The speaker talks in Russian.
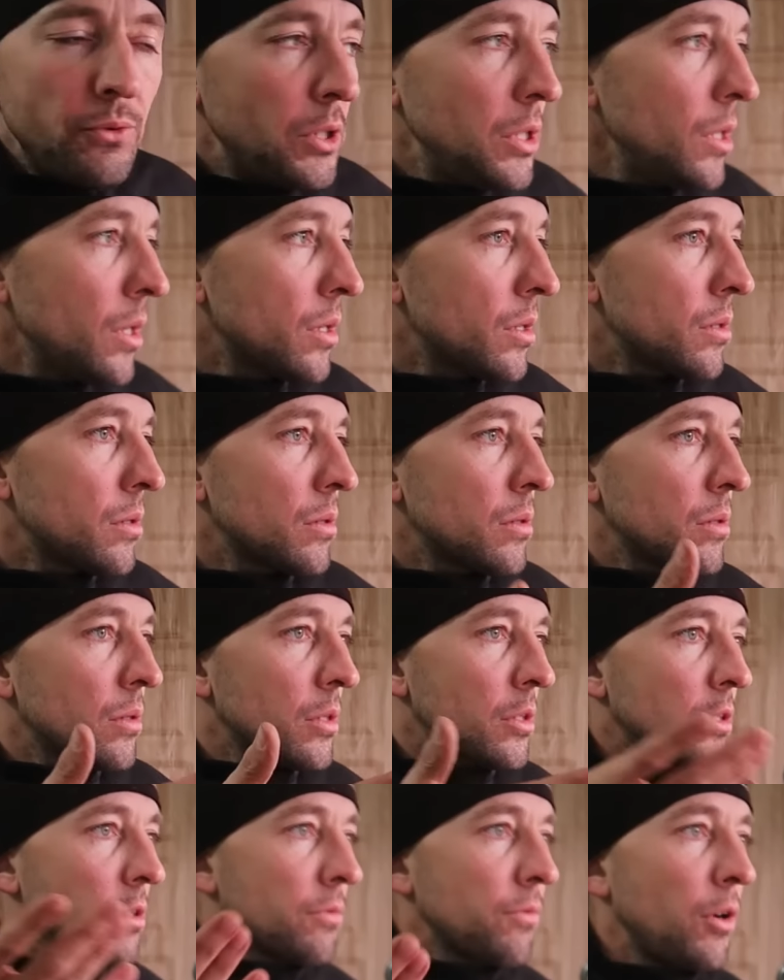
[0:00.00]
У всех
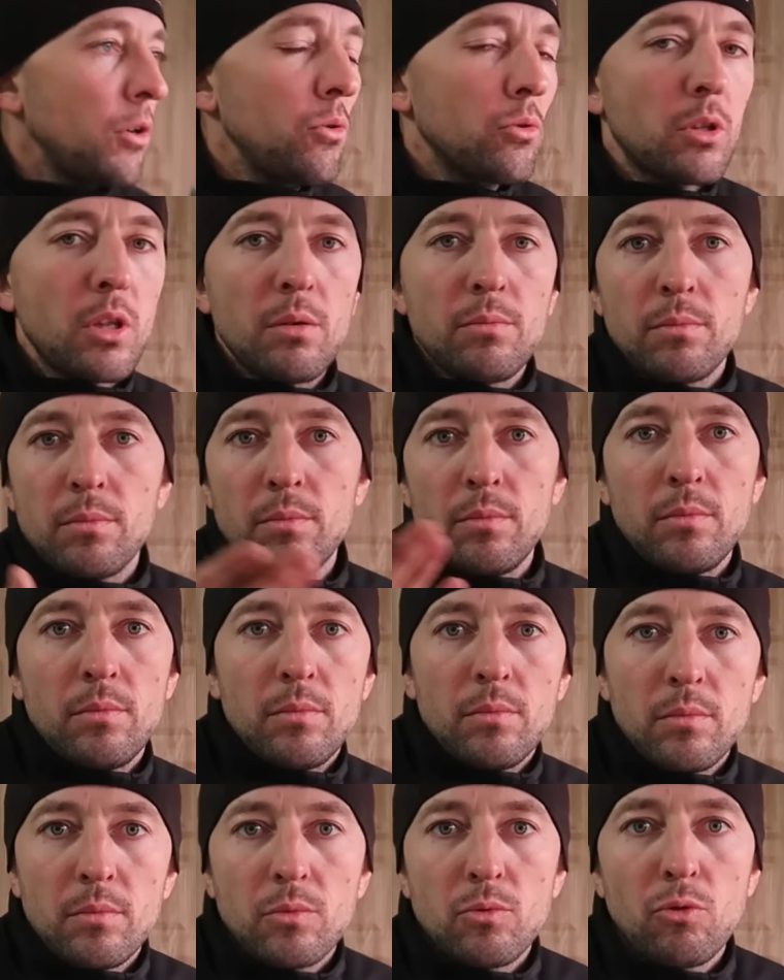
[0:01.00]
свое
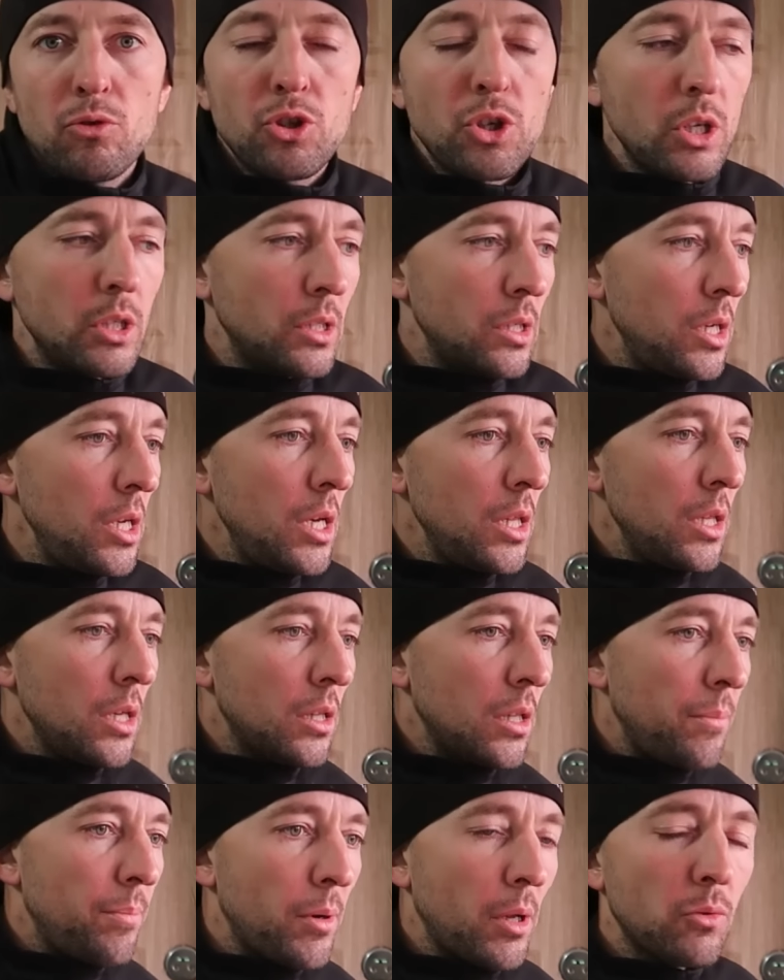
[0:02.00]
там точка
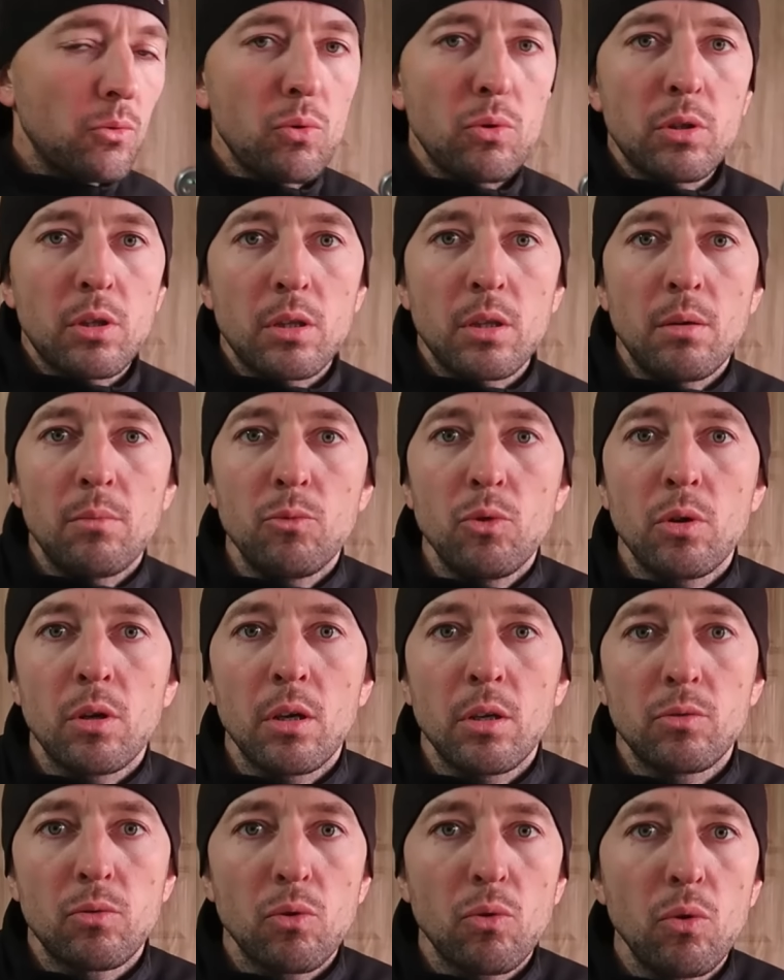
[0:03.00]
зрения на продукты, на
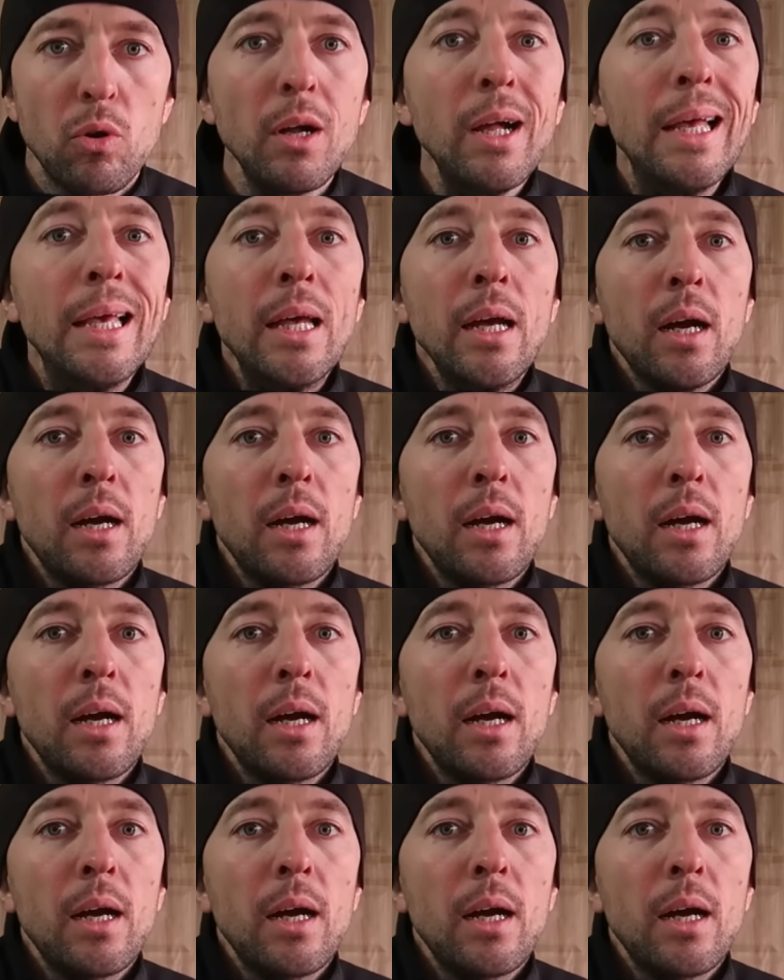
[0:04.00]
многое другое.